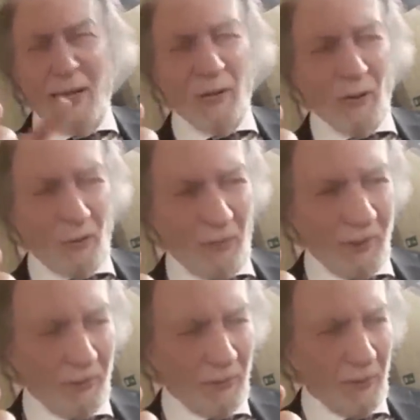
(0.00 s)

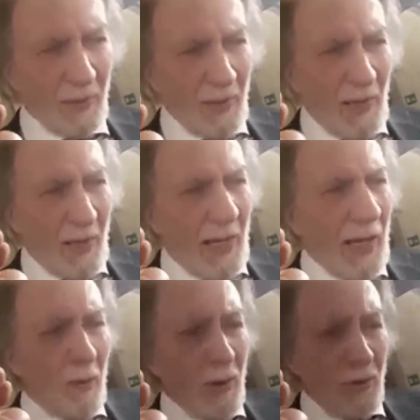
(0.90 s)
enorme
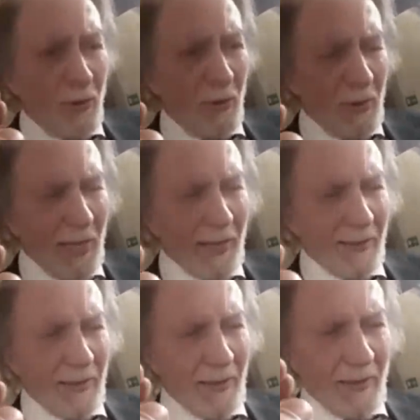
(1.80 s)
in cui sono state